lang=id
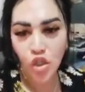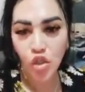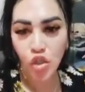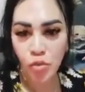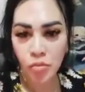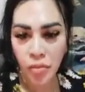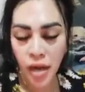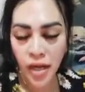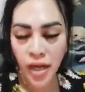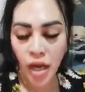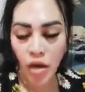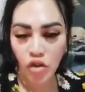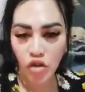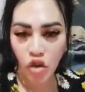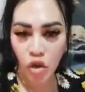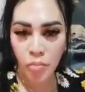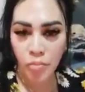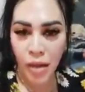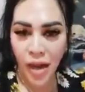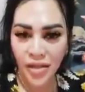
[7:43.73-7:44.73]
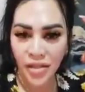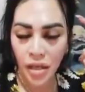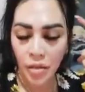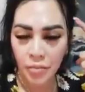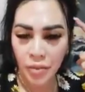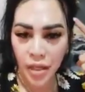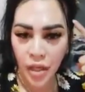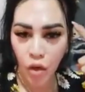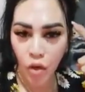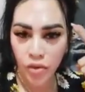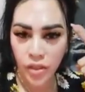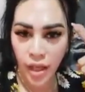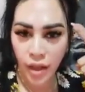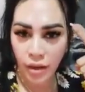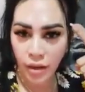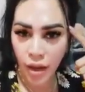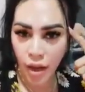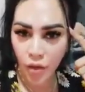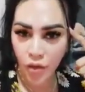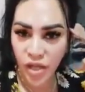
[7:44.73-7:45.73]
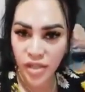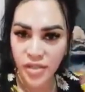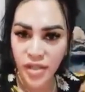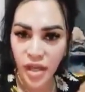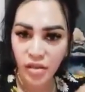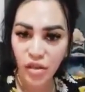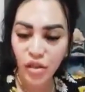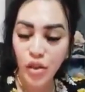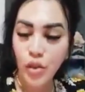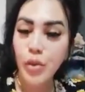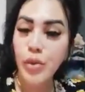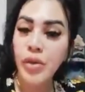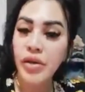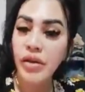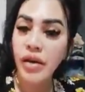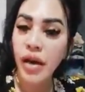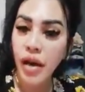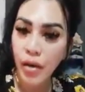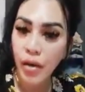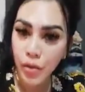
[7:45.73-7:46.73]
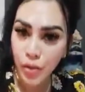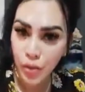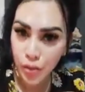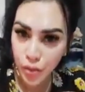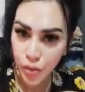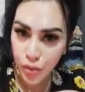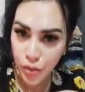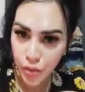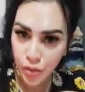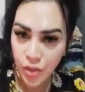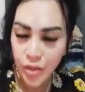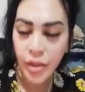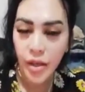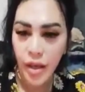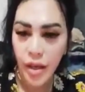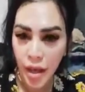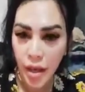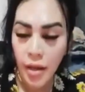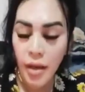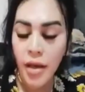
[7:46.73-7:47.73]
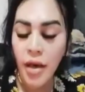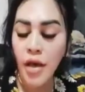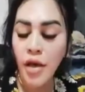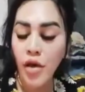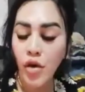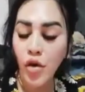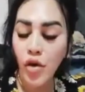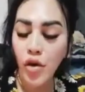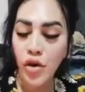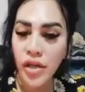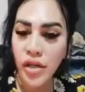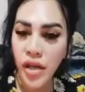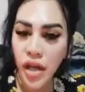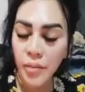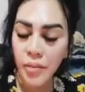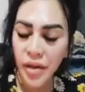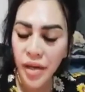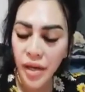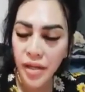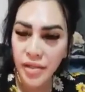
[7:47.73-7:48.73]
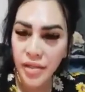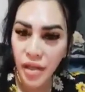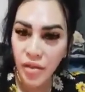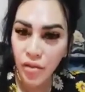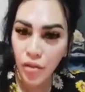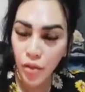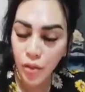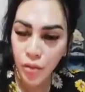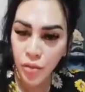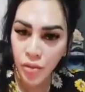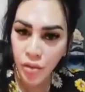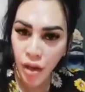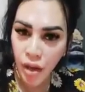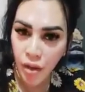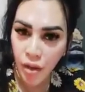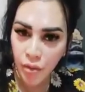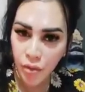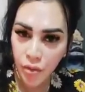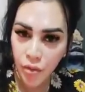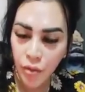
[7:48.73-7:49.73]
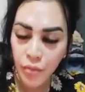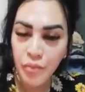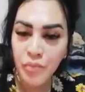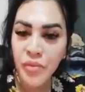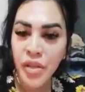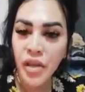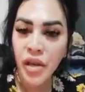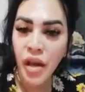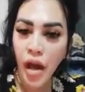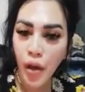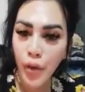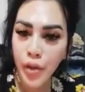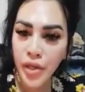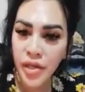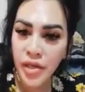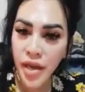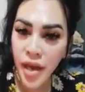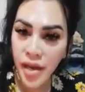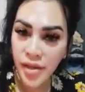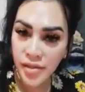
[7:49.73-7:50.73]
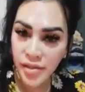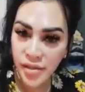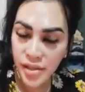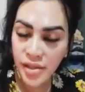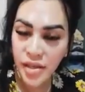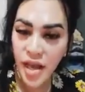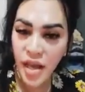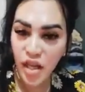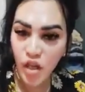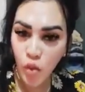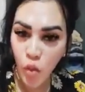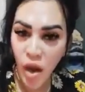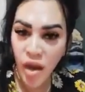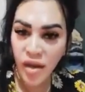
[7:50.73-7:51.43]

Cuman harus kau pasang pakai otak kau dan jantung kau, ya. Kau dengar pakai jantung kau, kau digaji dari